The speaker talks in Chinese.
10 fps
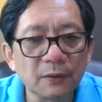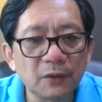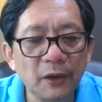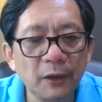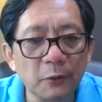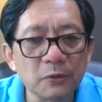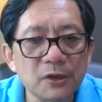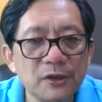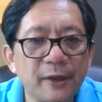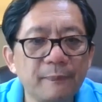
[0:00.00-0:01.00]
停留
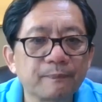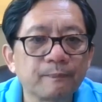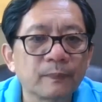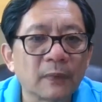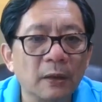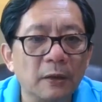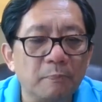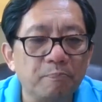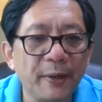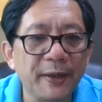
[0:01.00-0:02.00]
期间，
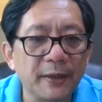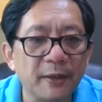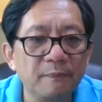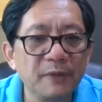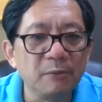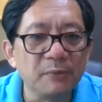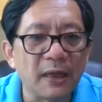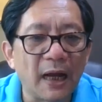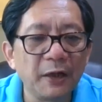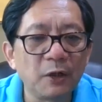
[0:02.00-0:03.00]
被人秘
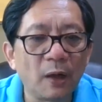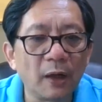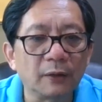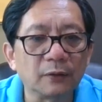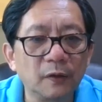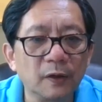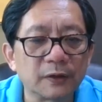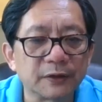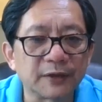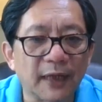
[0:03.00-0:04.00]
密安装了
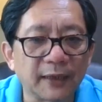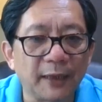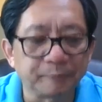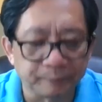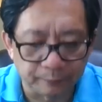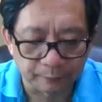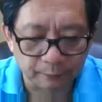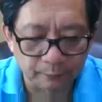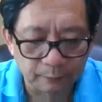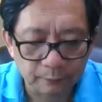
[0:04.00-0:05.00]
定时炸弹。
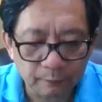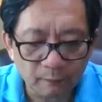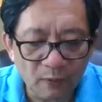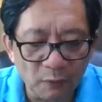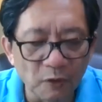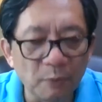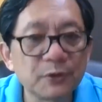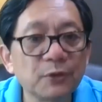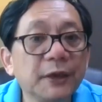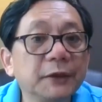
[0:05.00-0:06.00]
我们
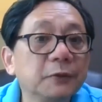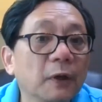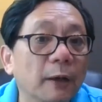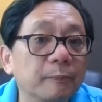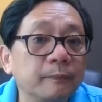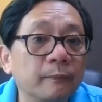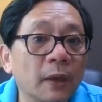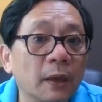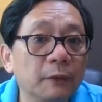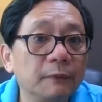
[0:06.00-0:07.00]
昨天说了，
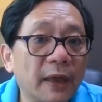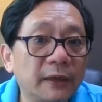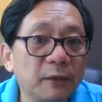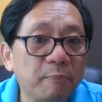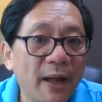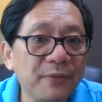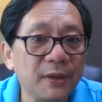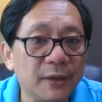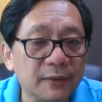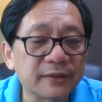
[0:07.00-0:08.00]
因为当时潘
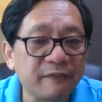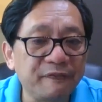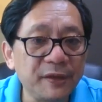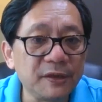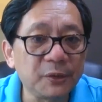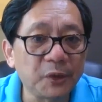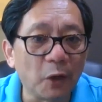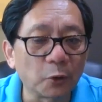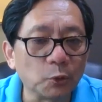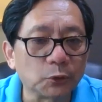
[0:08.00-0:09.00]
景寅在飞机
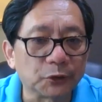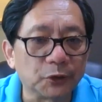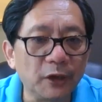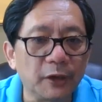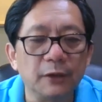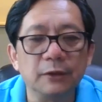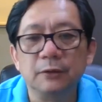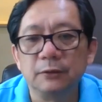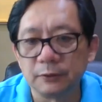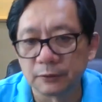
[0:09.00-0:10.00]
调度室里
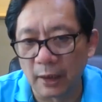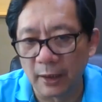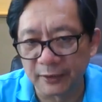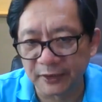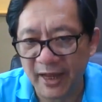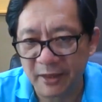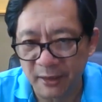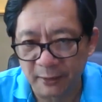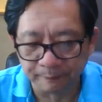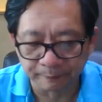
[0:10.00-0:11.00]
等待
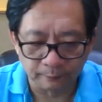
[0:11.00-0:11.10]
命，